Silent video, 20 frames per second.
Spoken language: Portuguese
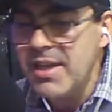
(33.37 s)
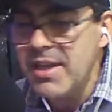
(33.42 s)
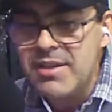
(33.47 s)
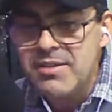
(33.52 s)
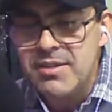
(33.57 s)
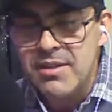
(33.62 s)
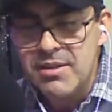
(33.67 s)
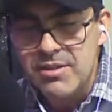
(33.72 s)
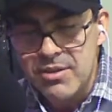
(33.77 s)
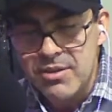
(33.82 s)

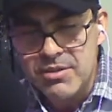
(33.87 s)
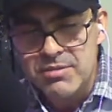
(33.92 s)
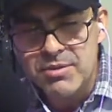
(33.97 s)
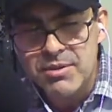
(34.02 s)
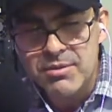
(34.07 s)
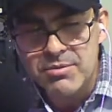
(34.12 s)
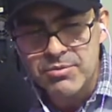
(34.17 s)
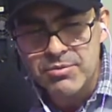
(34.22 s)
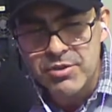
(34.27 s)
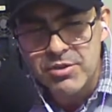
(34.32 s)
essa
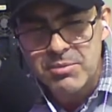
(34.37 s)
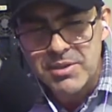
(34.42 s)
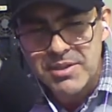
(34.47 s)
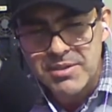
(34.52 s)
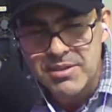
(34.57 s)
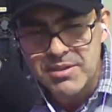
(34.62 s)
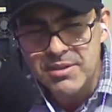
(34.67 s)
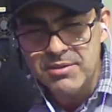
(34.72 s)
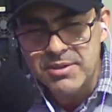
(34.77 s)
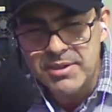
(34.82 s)
nova
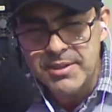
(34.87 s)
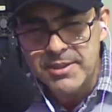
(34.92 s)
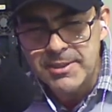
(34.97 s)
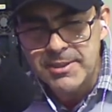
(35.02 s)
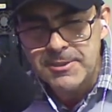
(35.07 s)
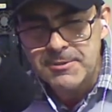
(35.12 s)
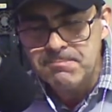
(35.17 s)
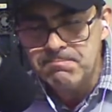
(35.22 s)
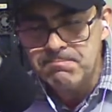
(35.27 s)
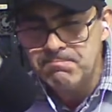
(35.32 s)
formação aí,
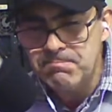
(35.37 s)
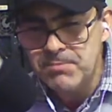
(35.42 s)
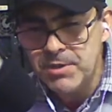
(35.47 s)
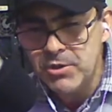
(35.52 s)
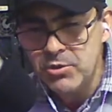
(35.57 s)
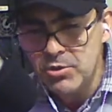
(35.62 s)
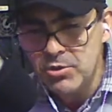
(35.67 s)
né? Entrou o